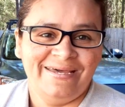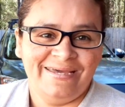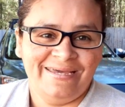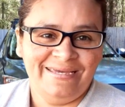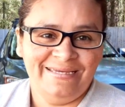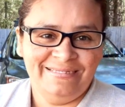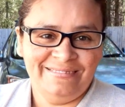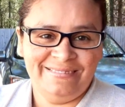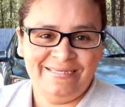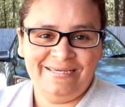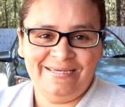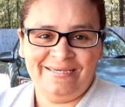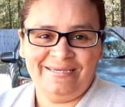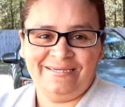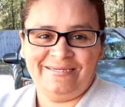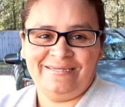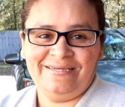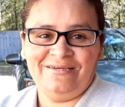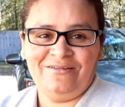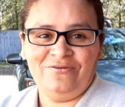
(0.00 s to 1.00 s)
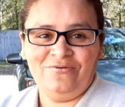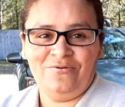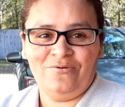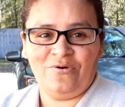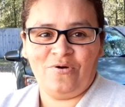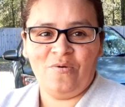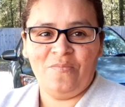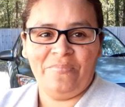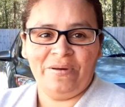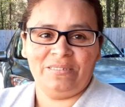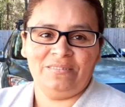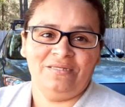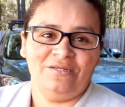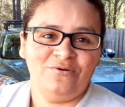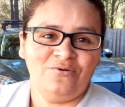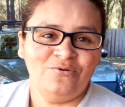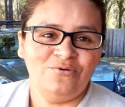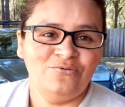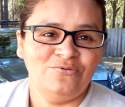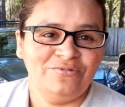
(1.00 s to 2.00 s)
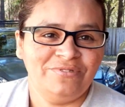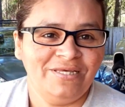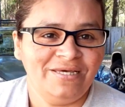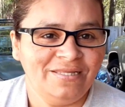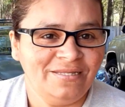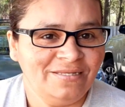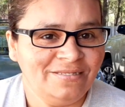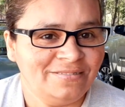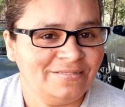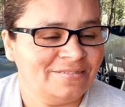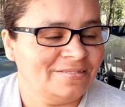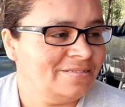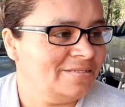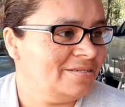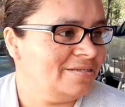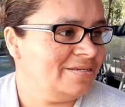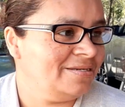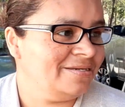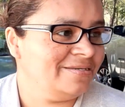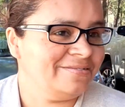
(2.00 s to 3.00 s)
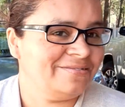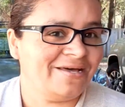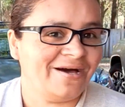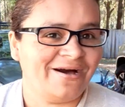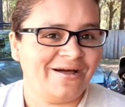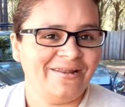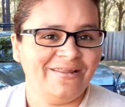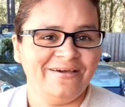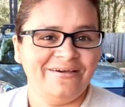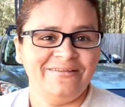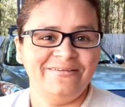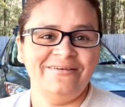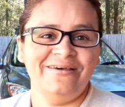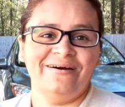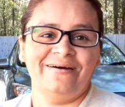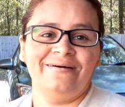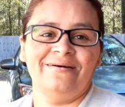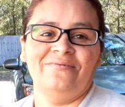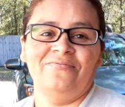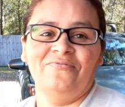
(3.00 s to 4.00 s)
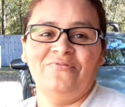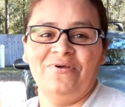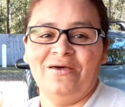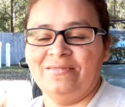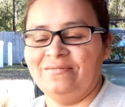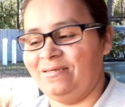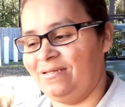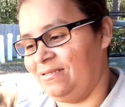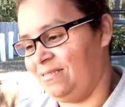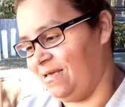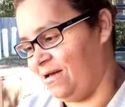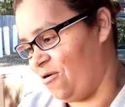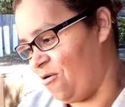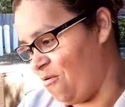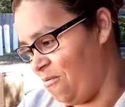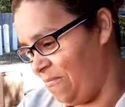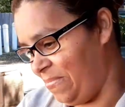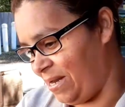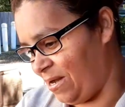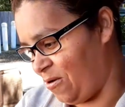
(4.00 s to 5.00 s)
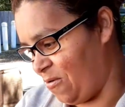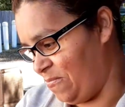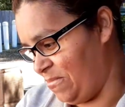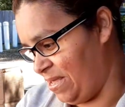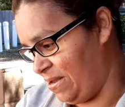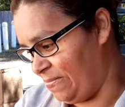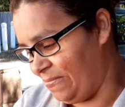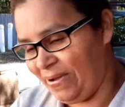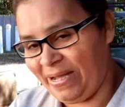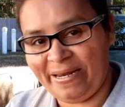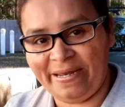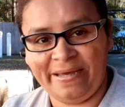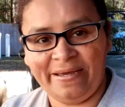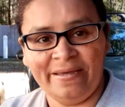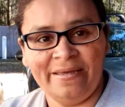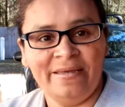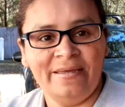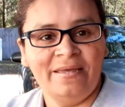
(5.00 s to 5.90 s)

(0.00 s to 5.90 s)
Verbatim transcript: Este, quiero compartir con ustedes estas alegrías que fui a hacer de compras con mi hermana.